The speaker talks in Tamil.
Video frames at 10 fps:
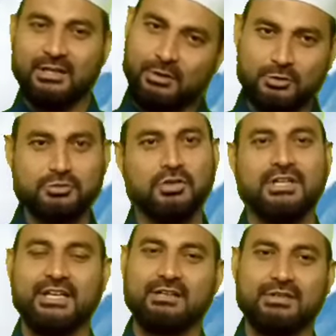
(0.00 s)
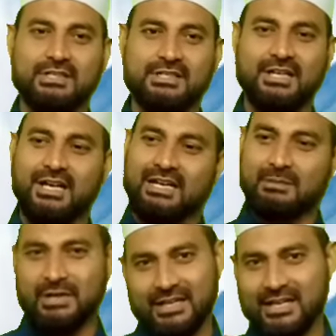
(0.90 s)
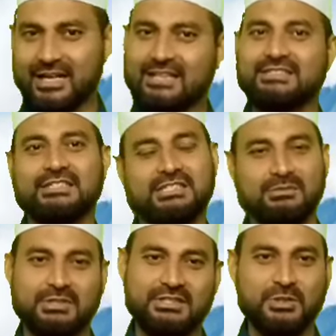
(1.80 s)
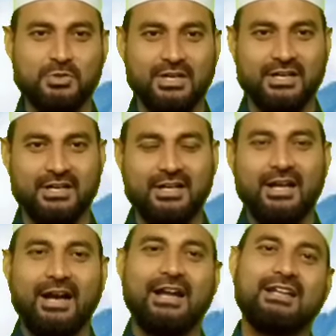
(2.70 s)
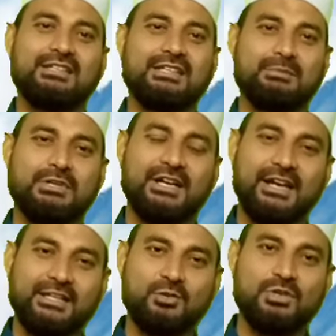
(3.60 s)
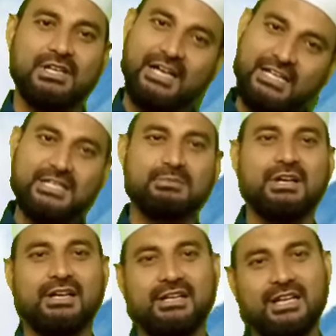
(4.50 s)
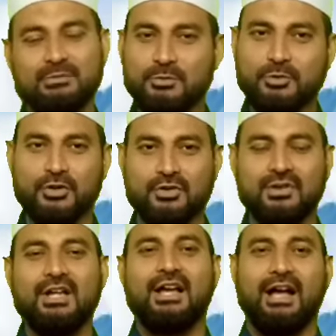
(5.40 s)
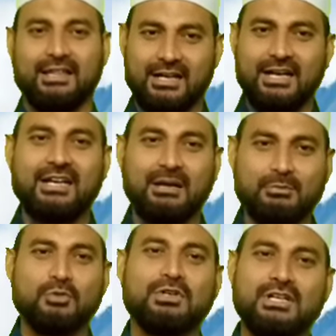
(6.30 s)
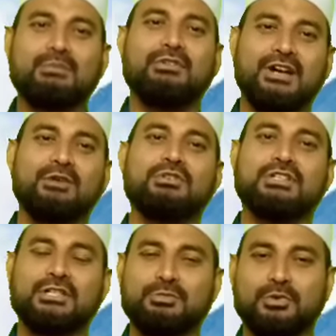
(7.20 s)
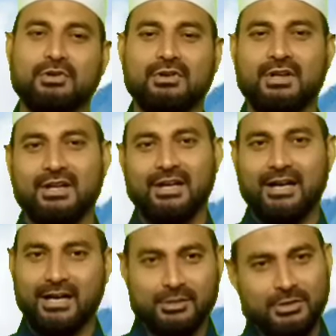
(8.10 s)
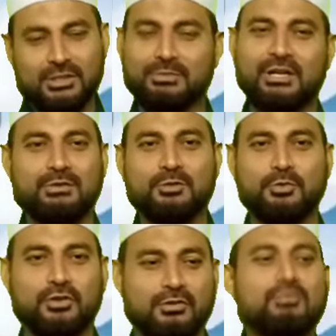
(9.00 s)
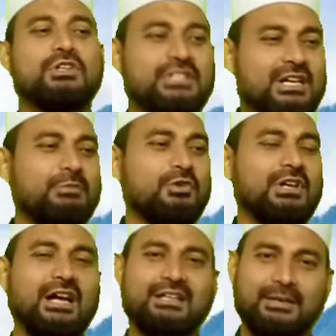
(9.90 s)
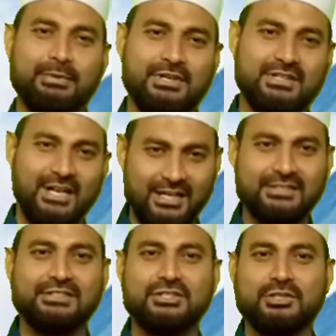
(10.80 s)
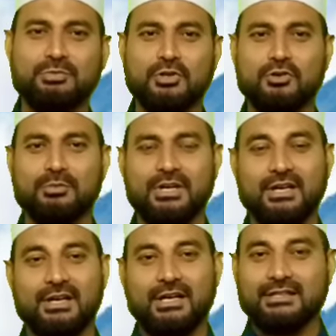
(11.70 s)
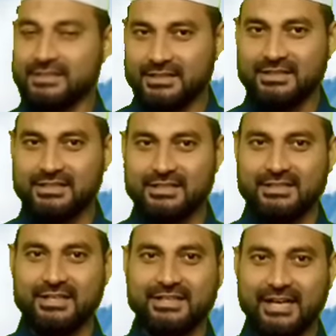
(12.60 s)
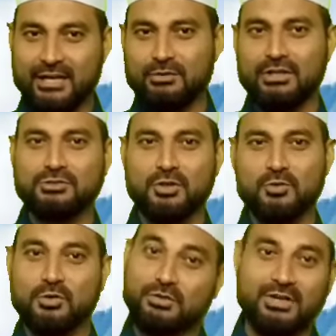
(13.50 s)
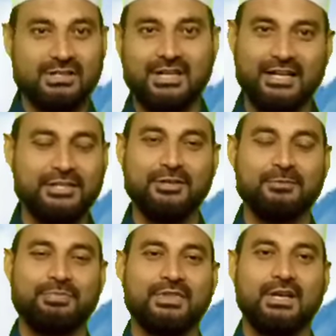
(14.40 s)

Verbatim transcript: எவ்வளோ சோதனைகள் வருது நம்மளை எல்லாரும் அசிங்க அசிங்கமாக திட்டுவாங்க அல்லது நமக்கு கிடைக்கக்கூடிய கண்ணியம் க இல்லாமல் போயிடும் அதனால் நம்ம உண்டு நம்ம வேலை உண்டுன்னு இருப்போம் அது மட்டுமே நமக்கு போதும் முடிஞ்சால் நம்ம ஒரு நாலு பேருக்கு நல்லதை செஞ்சுட்டு போயிடுவோமே என்று இன்றைக்கி அறிவுரை சொல்லக்கூடியவர்கள் தான் அதிகம்